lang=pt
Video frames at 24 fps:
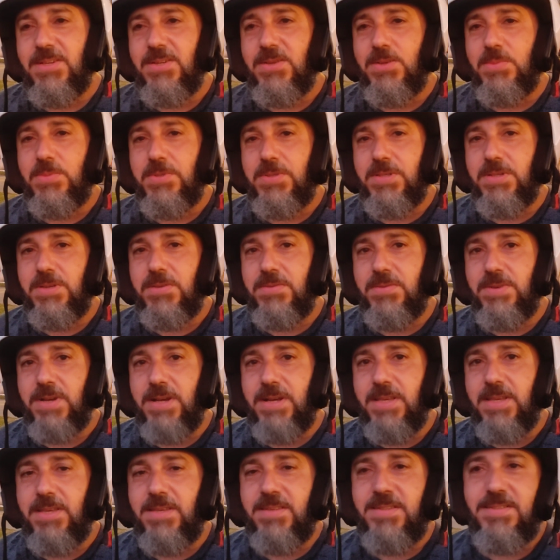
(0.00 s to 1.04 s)
observar
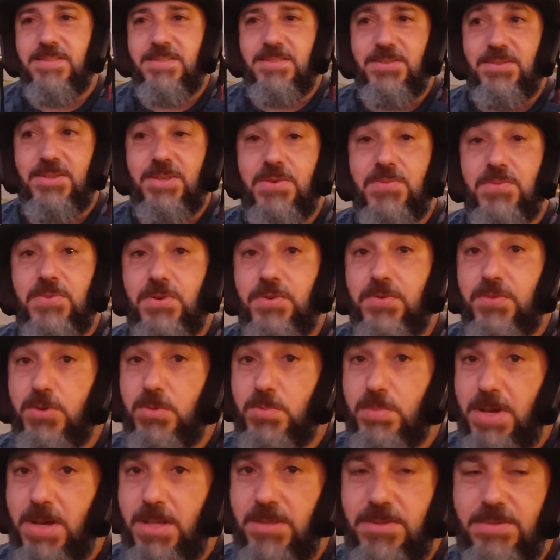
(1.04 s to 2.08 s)
aí o que foi
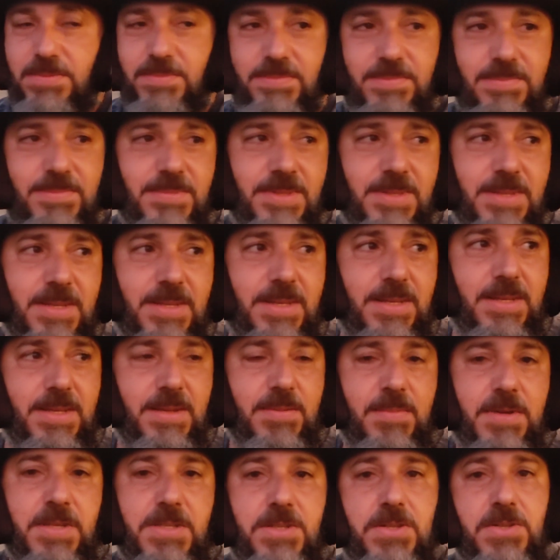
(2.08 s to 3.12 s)
filmado.
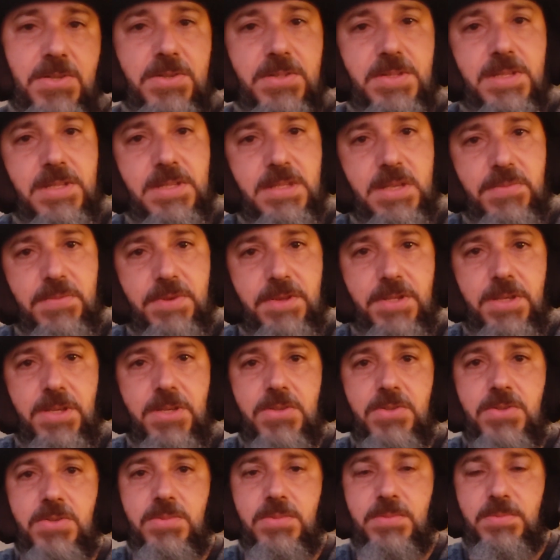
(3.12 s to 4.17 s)
Mas eu não sei se é
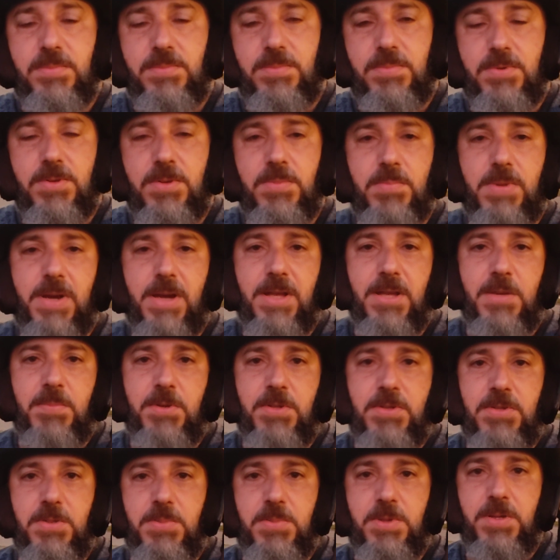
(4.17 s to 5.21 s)
verídico. O cara que
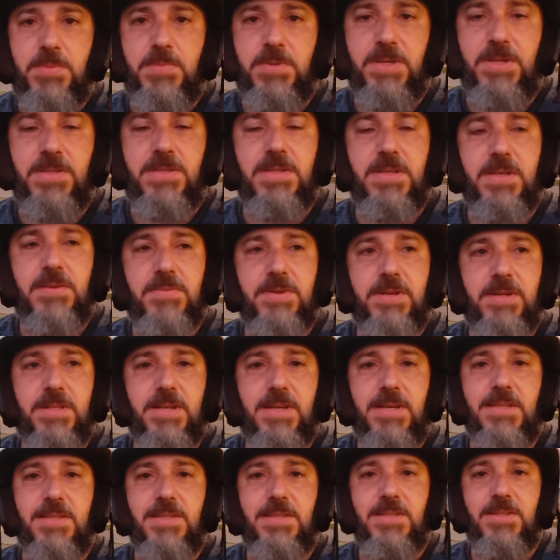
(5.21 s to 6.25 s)
passou para mim disse que é
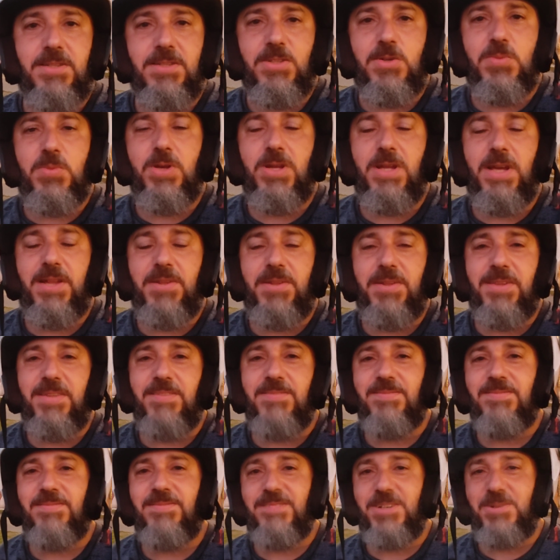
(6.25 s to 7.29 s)
verdade. Então dê uma olhada aí.
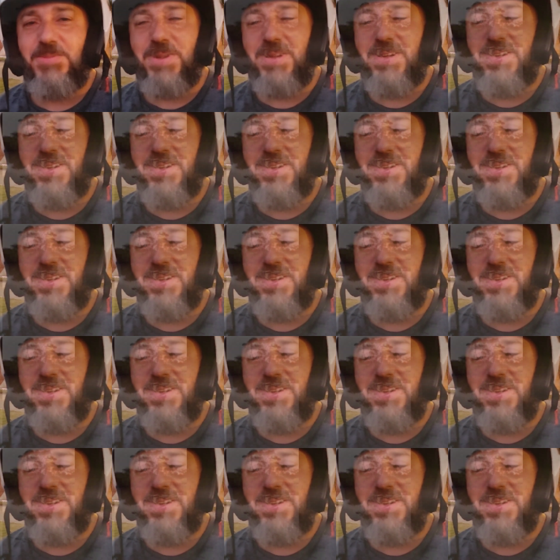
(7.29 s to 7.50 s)
Vamos